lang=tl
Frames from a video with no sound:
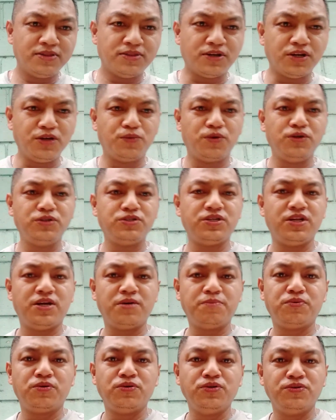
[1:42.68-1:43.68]
Three words
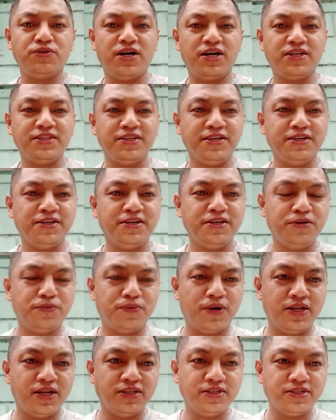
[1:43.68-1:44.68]
lang po yung ating
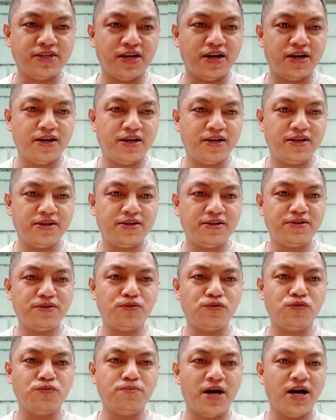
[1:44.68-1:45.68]
iiwanan sa
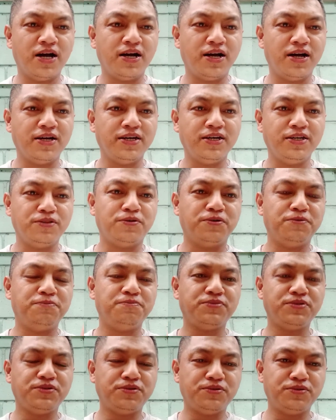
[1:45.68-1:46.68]
umagang ito.
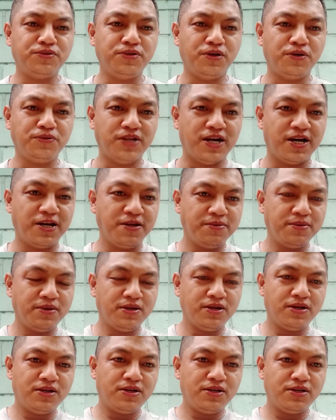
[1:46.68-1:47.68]
Unang-una,
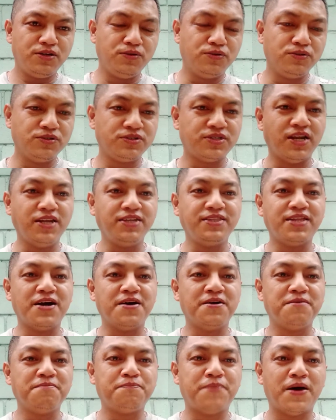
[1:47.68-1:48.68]
yung
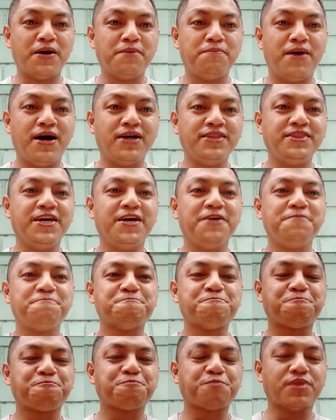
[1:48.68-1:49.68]
salitang pagbate.
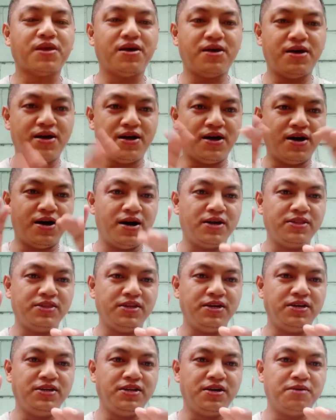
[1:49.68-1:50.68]
Ang
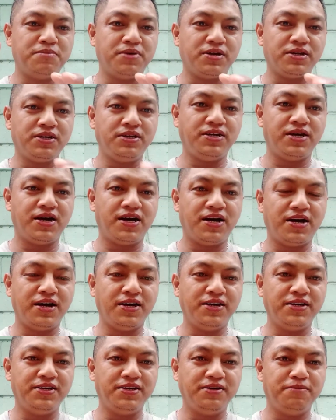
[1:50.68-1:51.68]
ating inang Maria
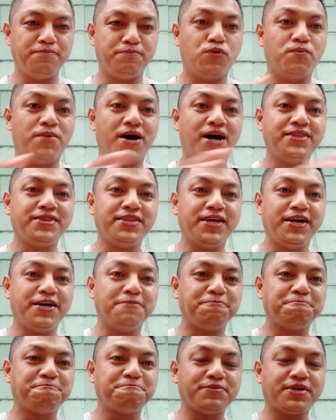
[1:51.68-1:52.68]
ay
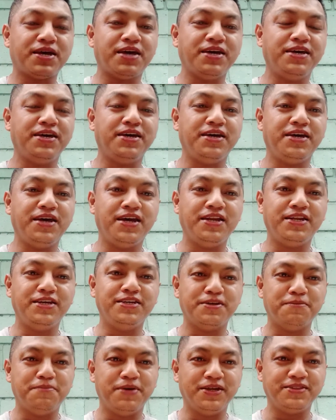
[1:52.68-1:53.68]
bumate kay
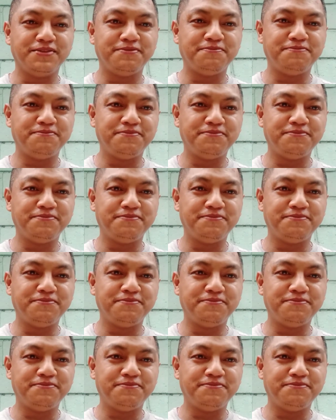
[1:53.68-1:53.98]
Elizabeth.